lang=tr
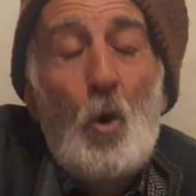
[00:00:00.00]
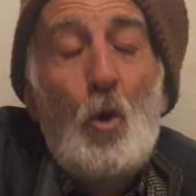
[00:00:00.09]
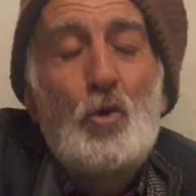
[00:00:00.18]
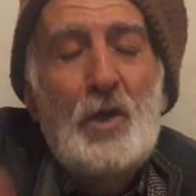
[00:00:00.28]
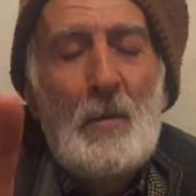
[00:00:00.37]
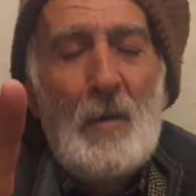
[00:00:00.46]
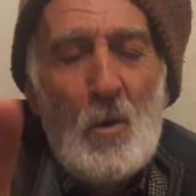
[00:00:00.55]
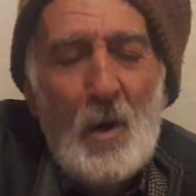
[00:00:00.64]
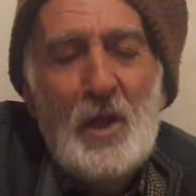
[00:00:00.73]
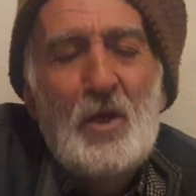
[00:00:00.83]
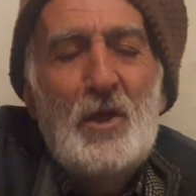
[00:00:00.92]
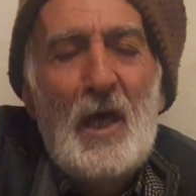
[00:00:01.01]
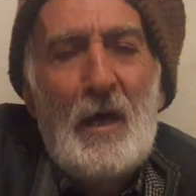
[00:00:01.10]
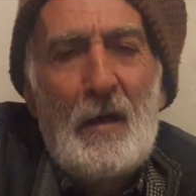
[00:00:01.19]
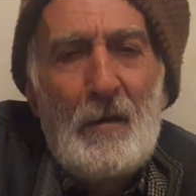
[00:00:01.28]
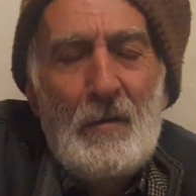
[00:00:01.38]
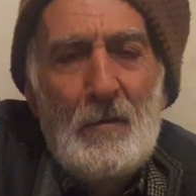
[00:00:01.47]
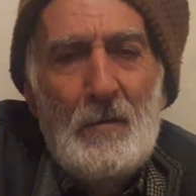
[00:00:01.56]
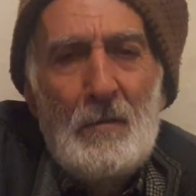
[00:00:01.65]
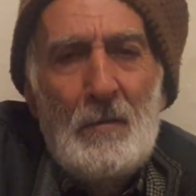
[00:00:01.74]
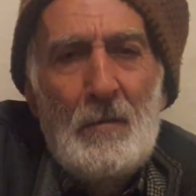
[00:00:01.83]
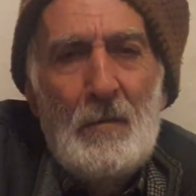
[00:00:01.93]
O zaman var işte.
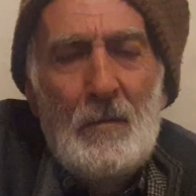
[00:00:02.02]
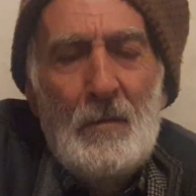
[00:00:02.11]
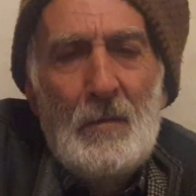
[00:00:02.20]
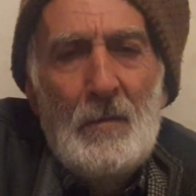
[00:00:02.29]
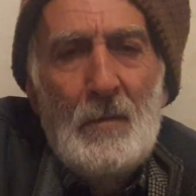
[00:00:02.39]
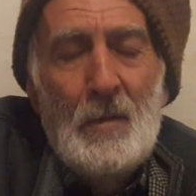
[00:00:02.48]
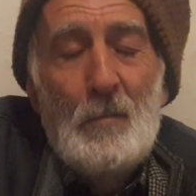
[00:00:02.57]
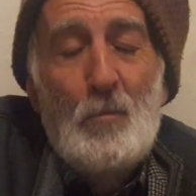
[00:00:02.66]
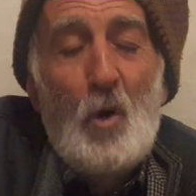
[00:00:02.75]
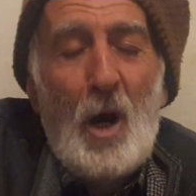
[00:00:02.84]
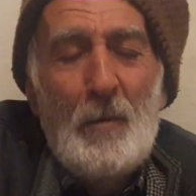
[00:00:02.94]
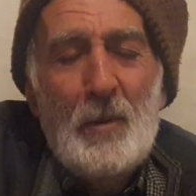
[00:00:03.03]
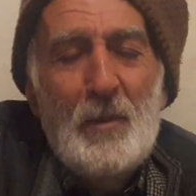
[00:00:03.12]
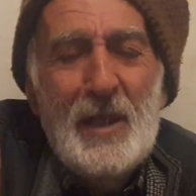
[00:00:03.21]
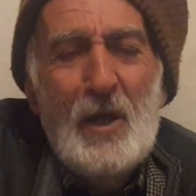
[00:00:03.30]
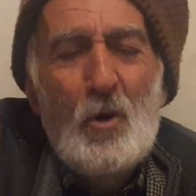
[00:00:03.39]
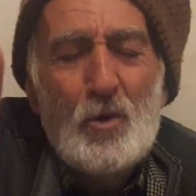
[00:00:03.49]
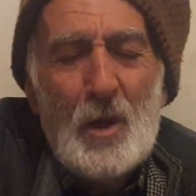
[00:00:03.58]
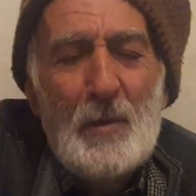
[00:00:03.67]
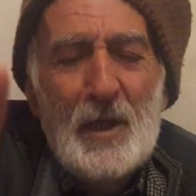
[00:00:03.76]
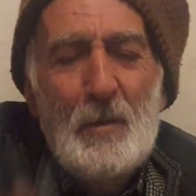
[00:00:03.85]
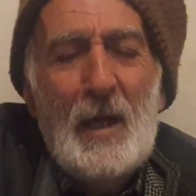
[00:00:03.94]
Muhammed bir de o
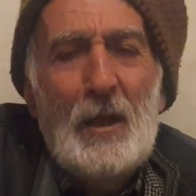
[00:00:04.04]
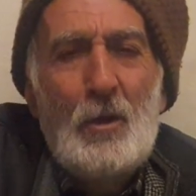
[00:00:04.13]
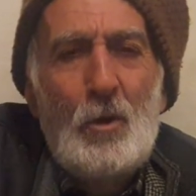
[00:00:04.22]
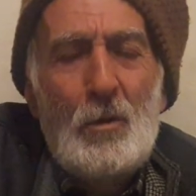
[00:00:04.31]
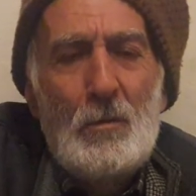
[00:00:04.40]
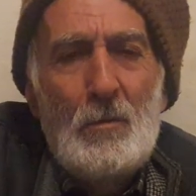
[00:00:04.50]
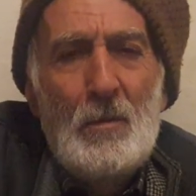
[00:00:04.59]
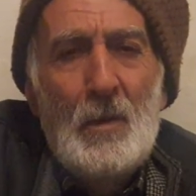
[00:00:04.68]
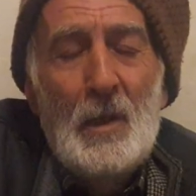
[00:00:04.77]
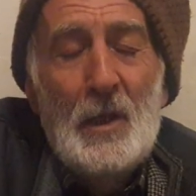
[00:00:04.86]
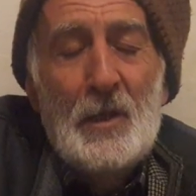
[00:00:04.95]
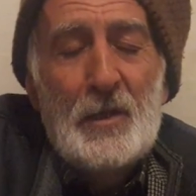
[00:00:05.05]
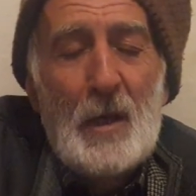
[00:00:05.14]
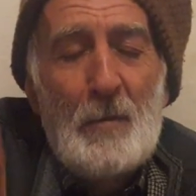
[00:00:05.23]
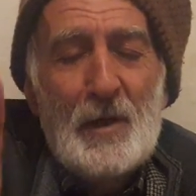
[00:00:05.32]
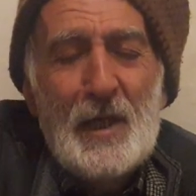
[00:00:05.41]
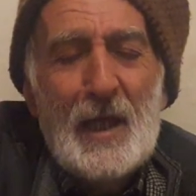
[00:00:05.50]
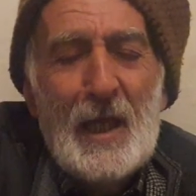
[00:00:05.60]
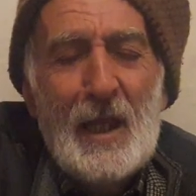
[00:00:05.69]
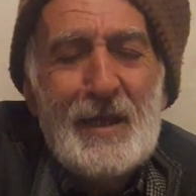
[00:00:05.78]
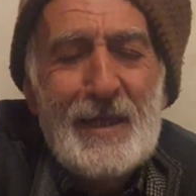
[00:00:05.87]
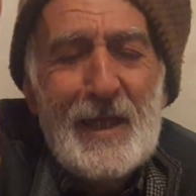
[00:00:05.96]
zamanı bekliyor. Semada
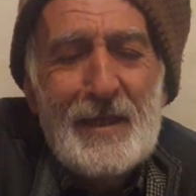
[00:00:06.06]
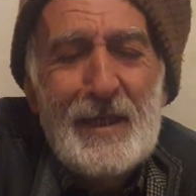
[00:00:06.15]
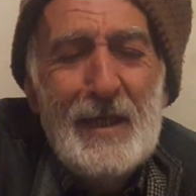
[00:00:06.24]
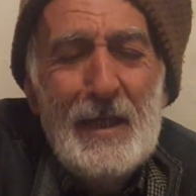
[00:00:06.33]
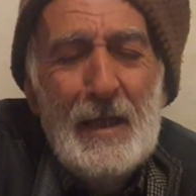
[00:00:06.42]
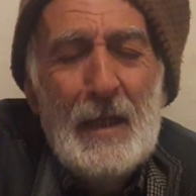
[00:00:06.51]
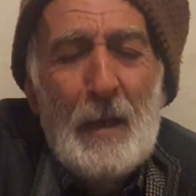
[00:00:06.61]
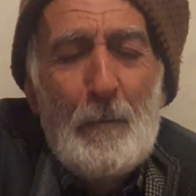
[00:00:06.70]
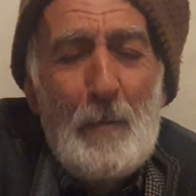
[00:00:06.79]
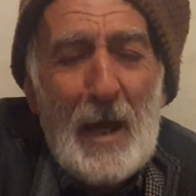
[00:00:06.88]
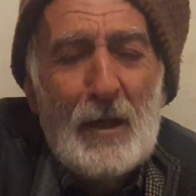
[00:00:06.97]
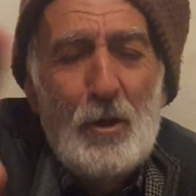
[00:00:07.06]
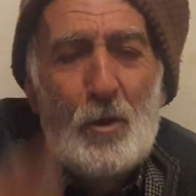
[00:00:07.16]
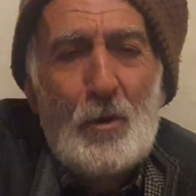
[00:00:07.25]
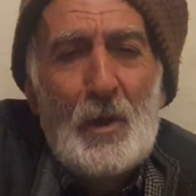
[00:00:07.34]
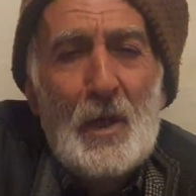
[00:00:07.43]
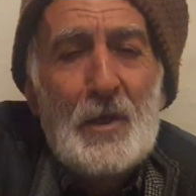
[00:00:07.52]
gelen sesi bekliyor.